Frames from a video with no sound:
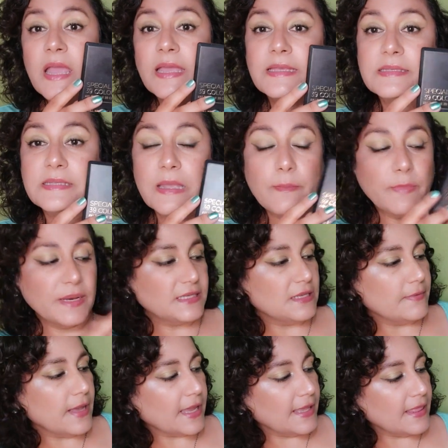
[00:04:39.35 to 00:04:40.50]
y siempre se
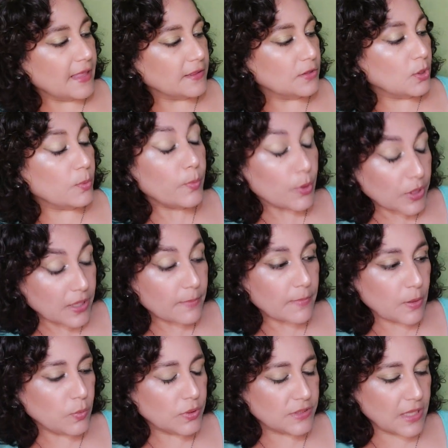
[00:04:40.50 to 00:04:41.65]
va quedando porque me
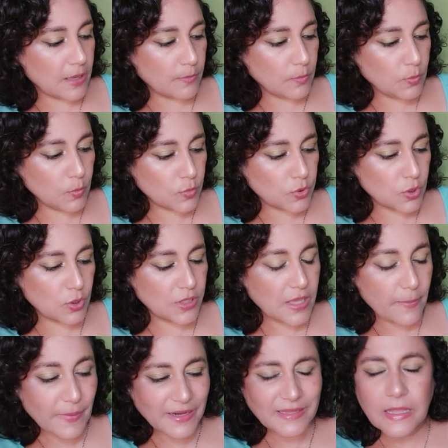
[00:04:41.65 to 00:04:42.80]
gusta mucho y
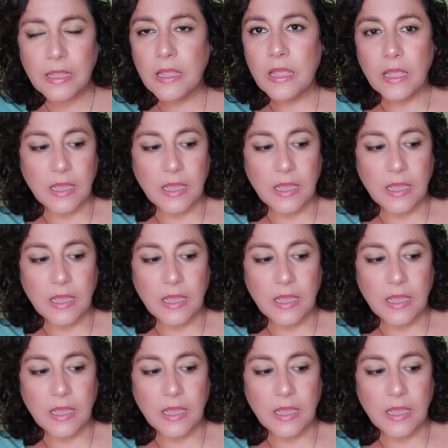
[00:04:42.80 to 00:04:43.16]
aparte